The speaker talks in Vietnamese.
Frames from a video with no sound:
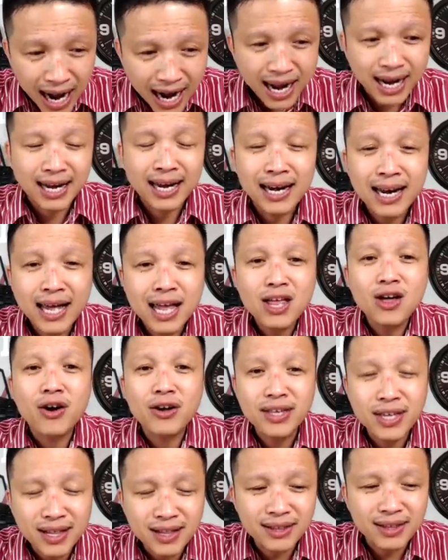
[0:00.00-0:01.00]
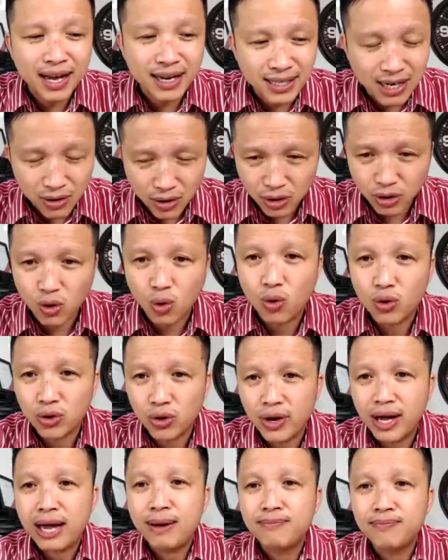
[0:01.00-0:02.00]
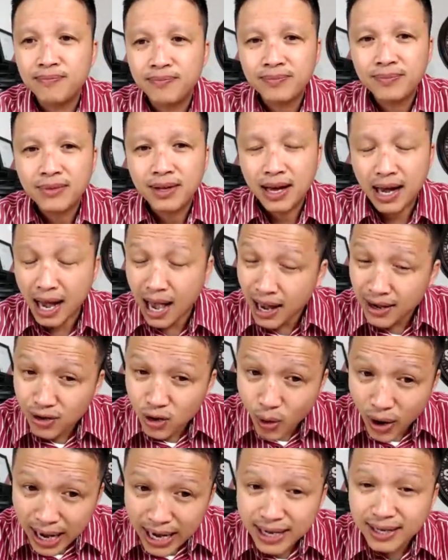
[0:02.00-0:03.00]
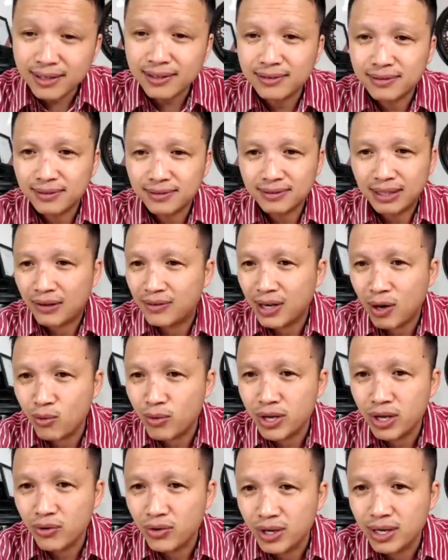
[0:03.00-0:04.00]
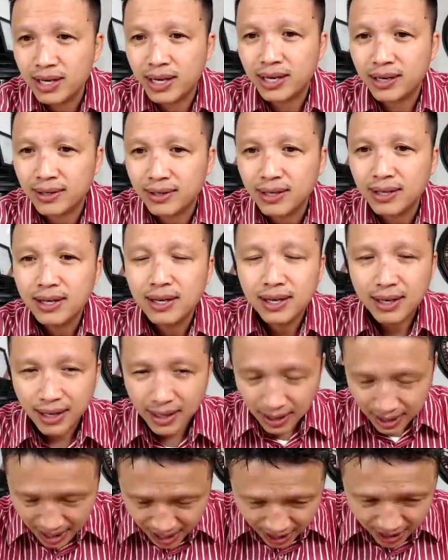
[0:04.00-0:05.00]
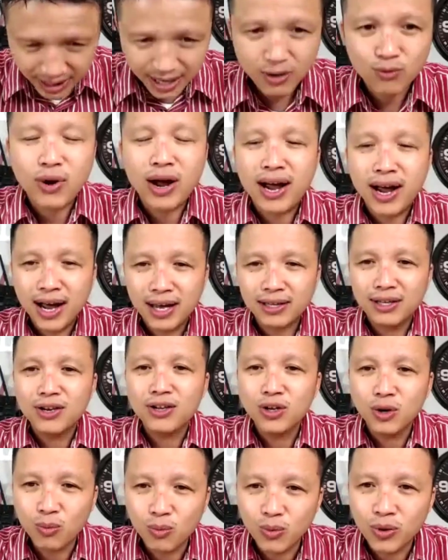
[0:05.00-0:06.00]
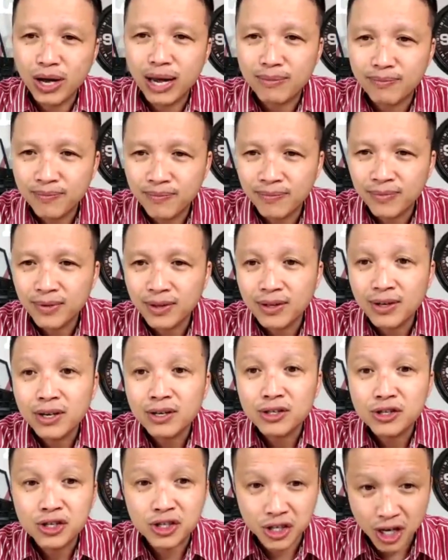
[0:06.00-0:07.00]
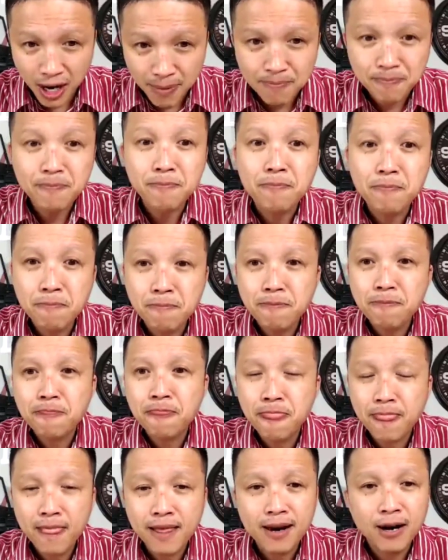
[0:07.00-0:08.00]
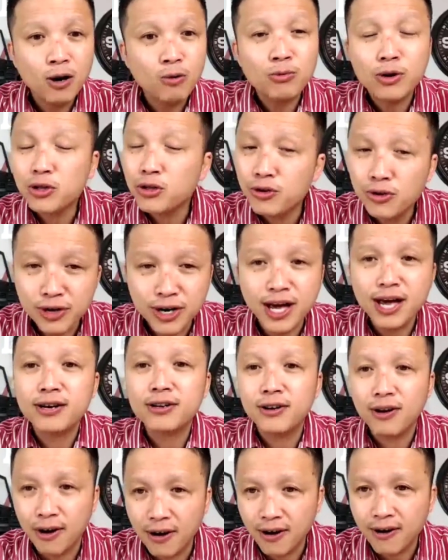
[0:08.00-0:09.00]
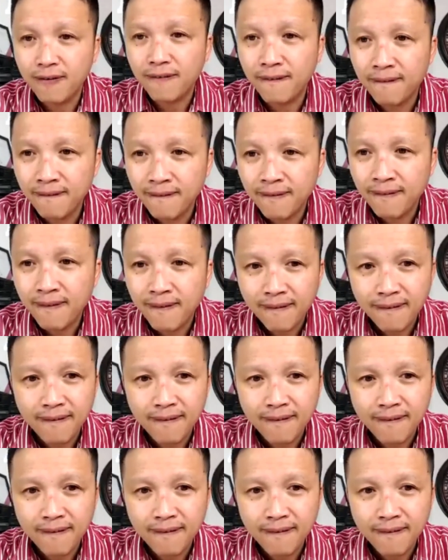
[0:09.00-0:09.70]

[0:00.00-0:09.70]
và cái lý do chính tại sao nó tuột cho em anh đoán tại vì không có nhiều dữ kiện là cái quan hệ tình dục của em sớm lúc nó chưa nên có